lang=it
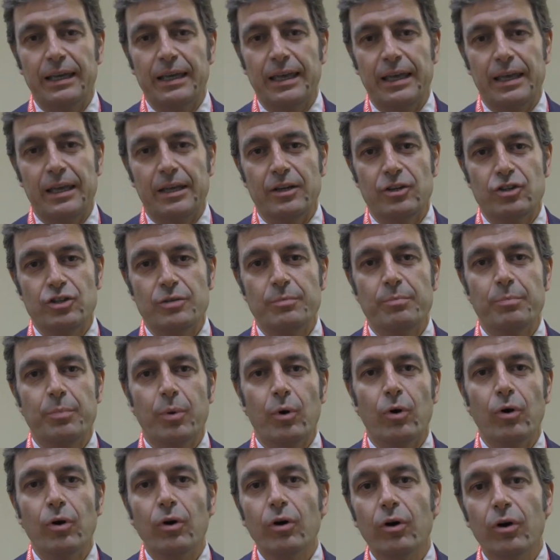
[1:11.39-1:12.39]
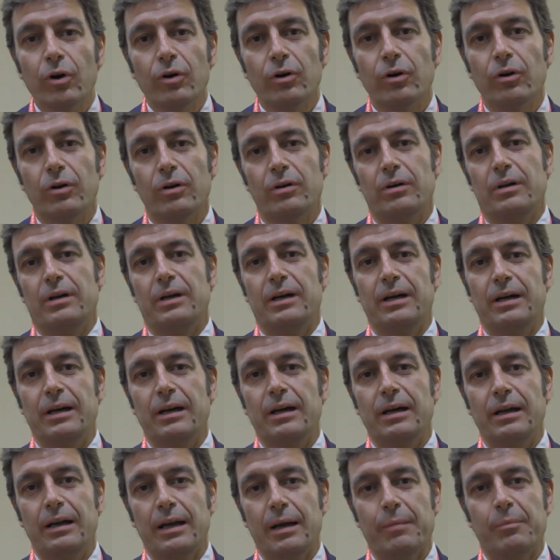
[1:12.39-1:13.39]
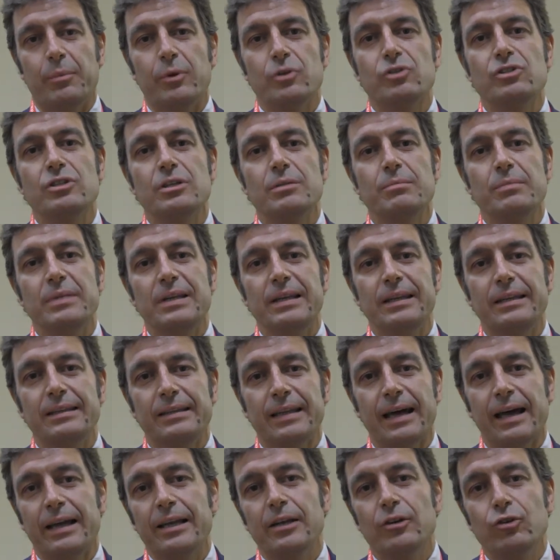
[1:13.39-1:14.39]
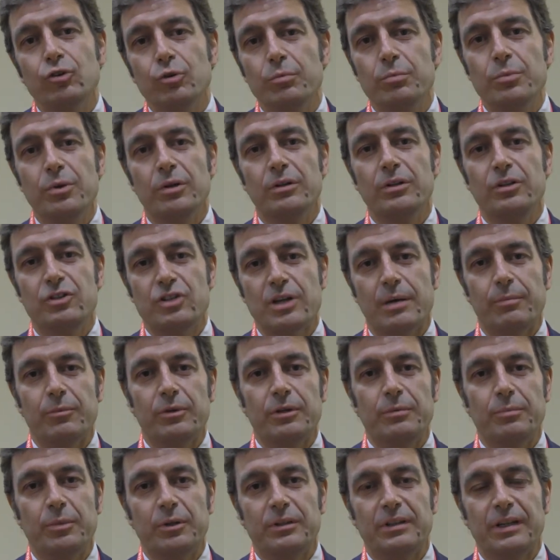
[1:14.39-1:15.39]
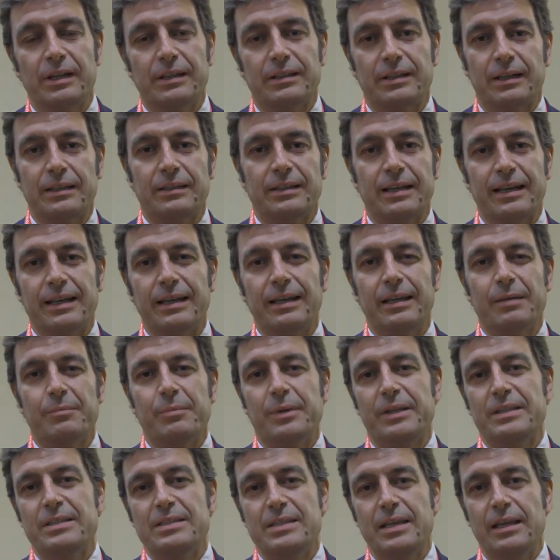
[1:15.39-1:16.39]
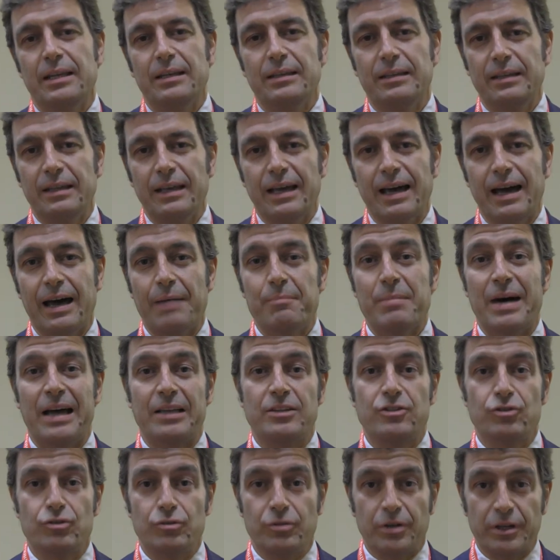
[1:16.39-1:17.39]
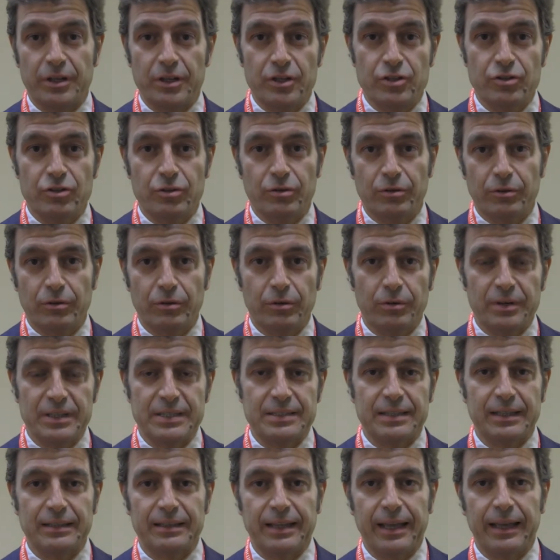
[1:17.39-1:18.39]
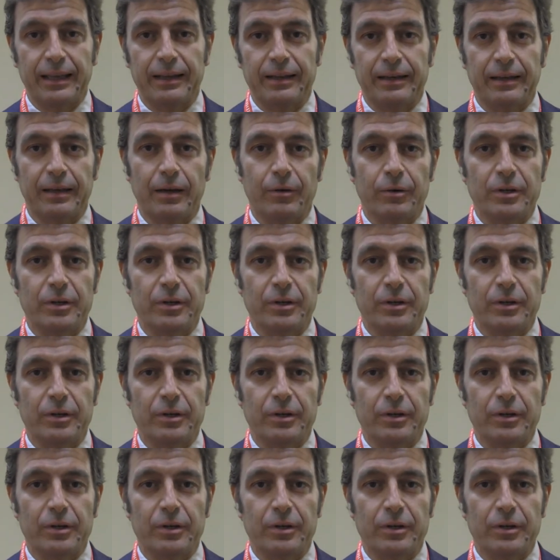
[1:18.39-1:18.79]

che ci pongono eh, la possibilità, il dubbio diciamo, di poter trattare anche pazienti a basso rischio con questa tecnica.